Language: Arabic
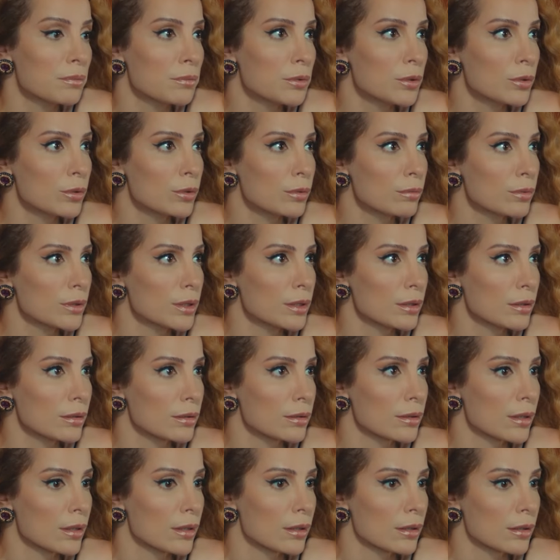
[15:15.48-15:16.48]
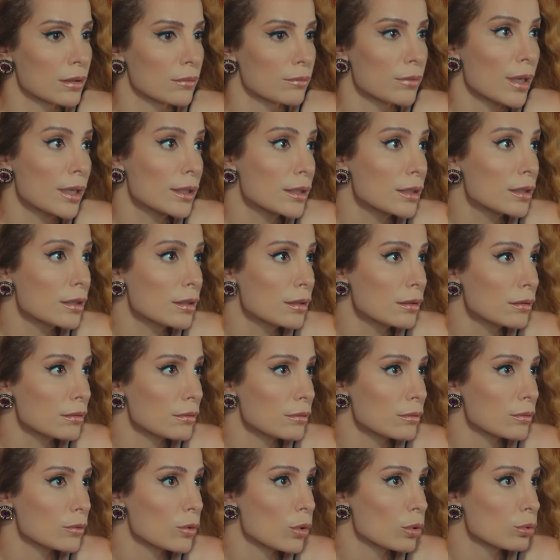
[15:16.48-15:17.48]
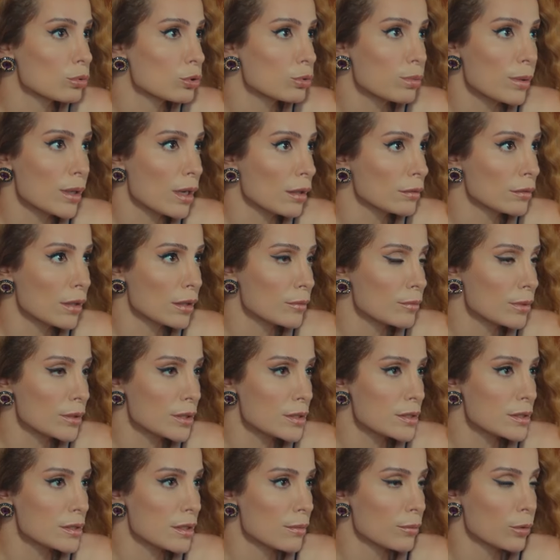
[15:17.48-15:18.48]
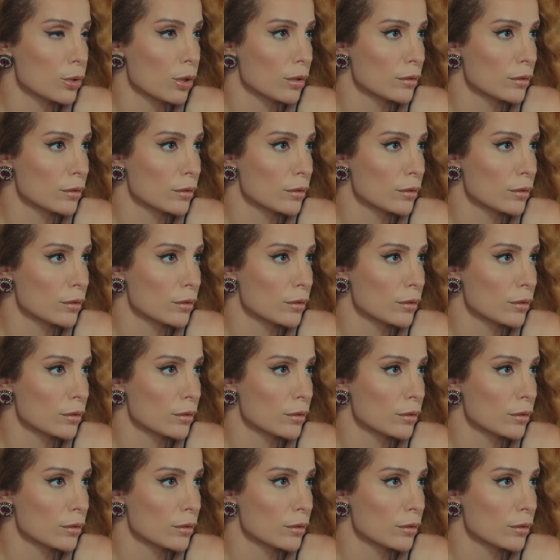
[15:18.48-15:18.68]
ما بعرف بلكي مو حابة انه تحكي من